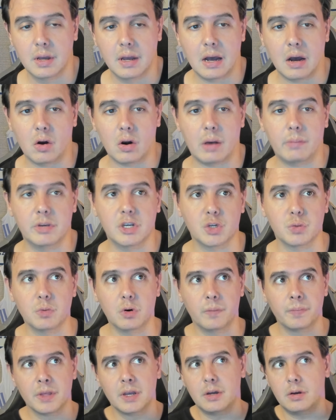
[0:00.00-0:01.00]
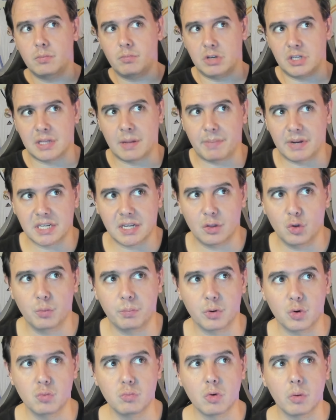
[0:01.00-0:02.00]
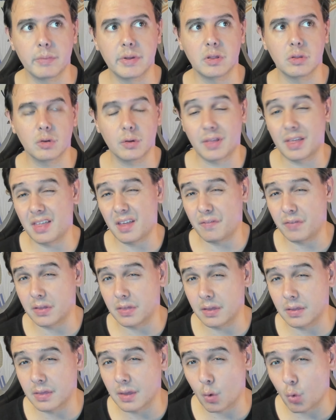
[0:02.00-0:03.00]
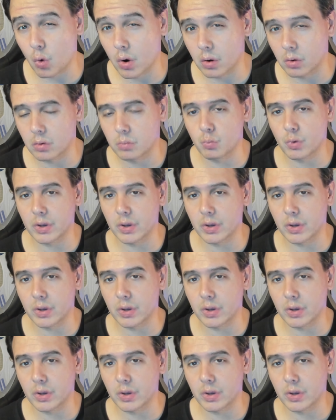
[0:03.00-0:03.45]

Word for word: ahora mismo está pasando por un momento de déficit de juego, muy